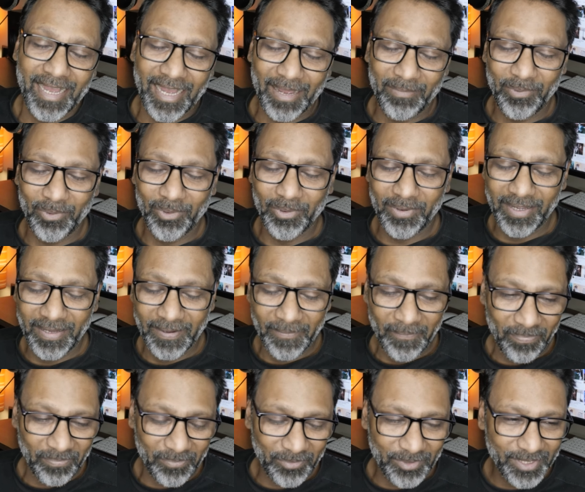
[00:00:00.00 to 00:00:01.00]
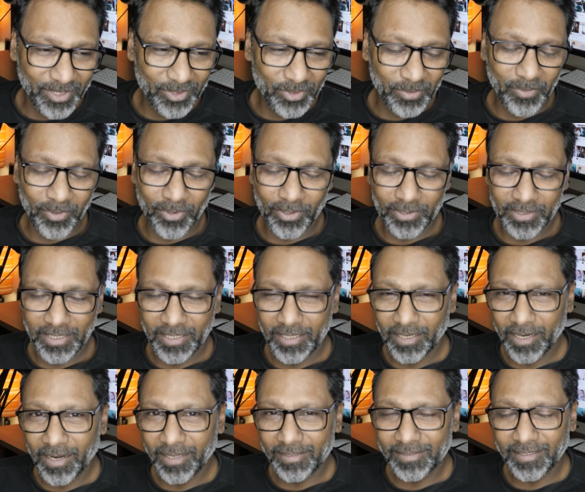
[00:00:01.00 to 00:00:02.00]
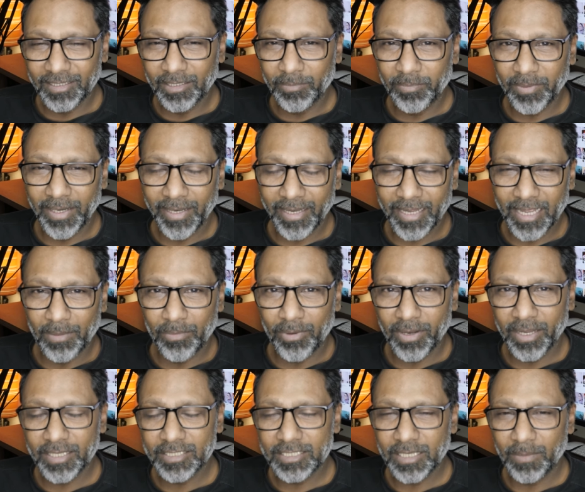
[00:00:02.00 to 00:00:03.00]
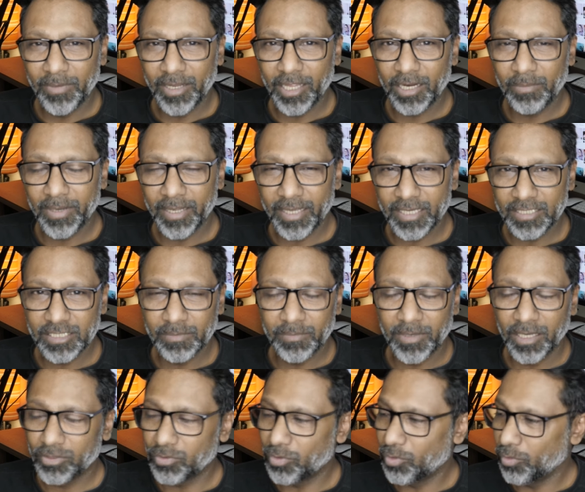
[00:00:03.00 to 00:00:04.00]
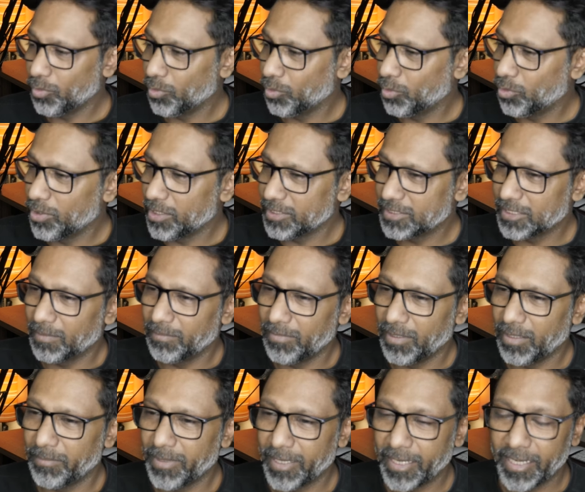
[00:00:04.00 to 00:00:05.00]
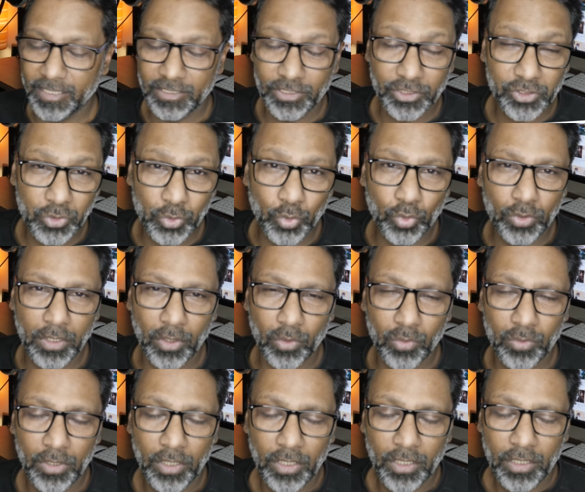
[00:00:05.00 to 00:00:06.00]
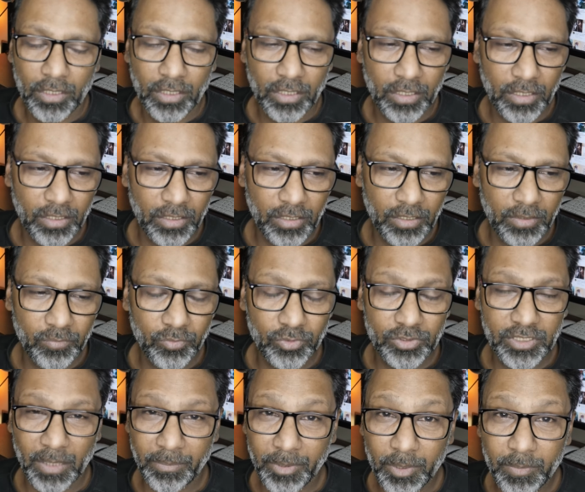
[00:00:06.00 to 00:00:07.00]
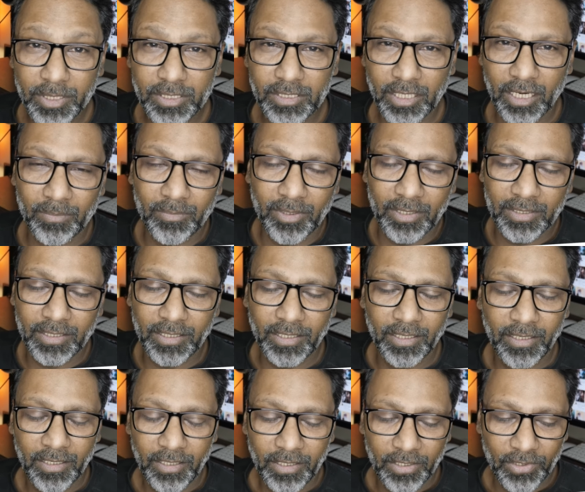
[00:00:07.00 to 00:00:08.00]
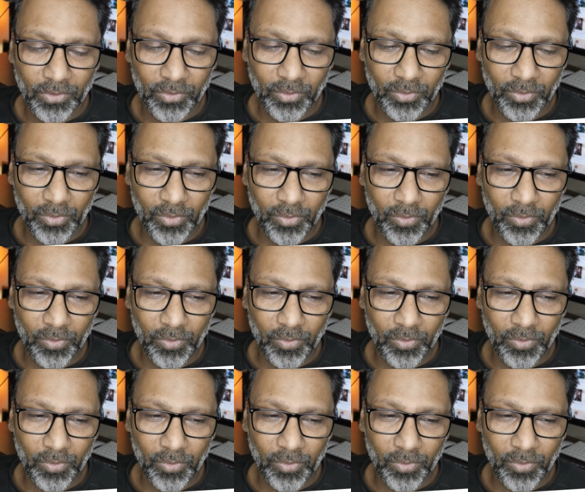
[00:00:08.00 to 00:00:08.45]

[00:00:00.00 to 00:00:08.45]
आप लोग मुझे तो बहुत ही डर लगता था पहले कैमरा के सामने यार मैं कैसे बात करूँ लोगों के सामने मैं कैसे शूट करूँ मुझे अभी भी शर्म आता है तो